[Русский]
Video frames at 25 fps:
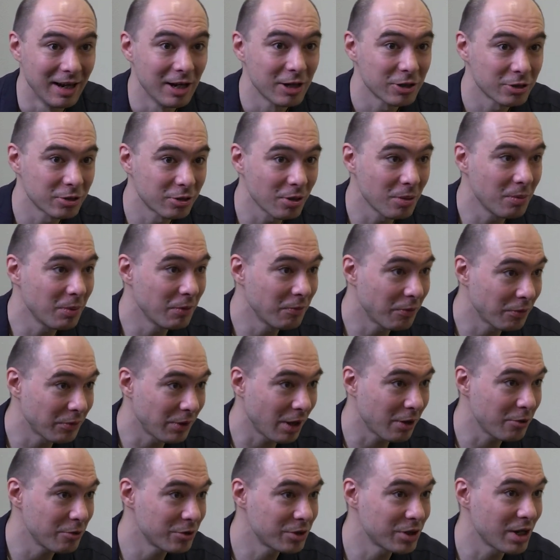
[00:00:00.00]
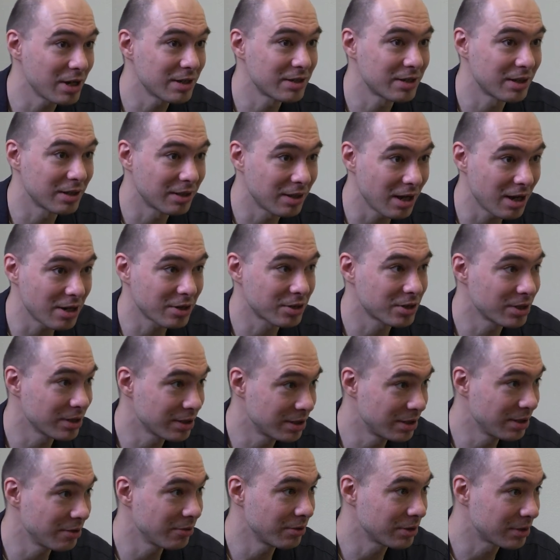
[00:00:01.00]
Чтобы во второй части также
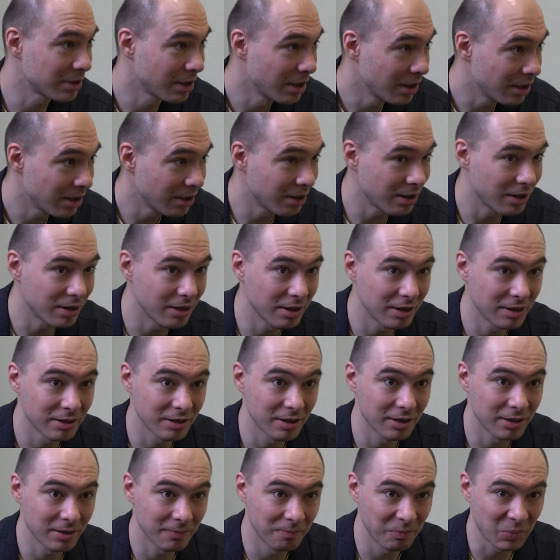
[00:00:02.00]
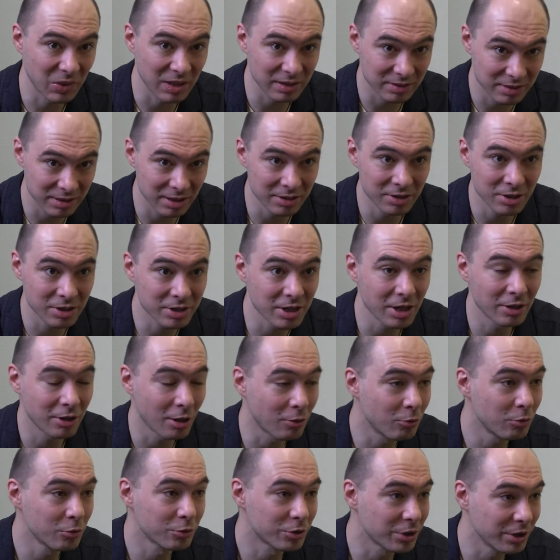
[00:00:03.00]
сделать, э, э, э содержать
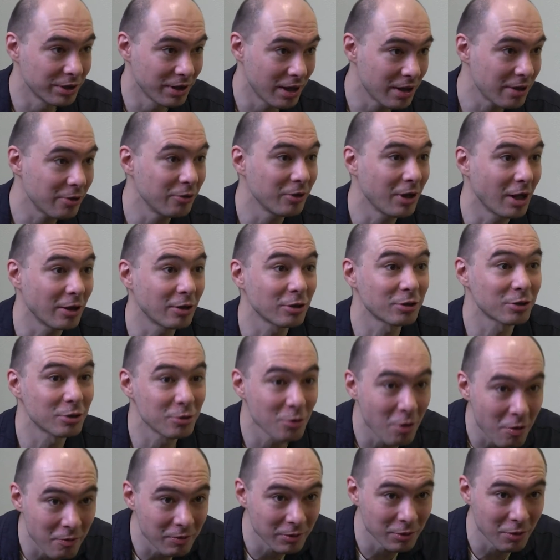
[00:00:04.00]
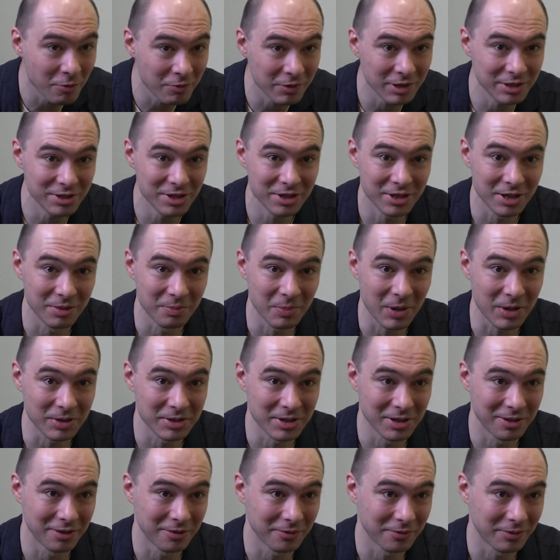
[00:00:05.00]
такую же энергию, надо снова новые
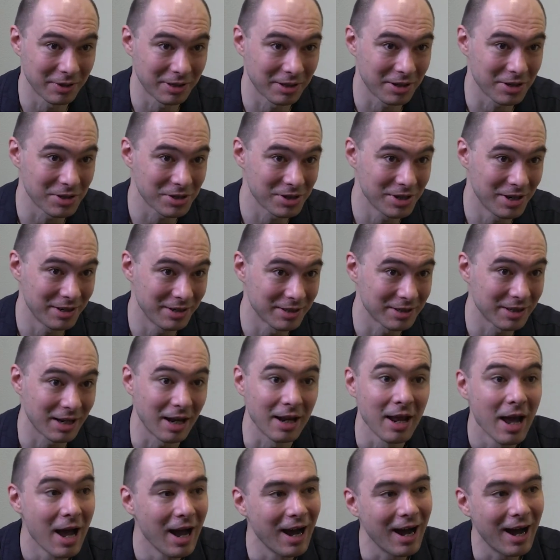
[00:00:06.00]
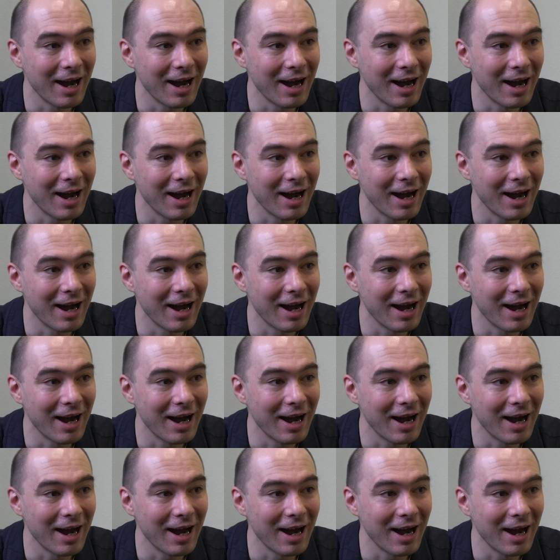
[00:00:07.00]
10% отхождения искать.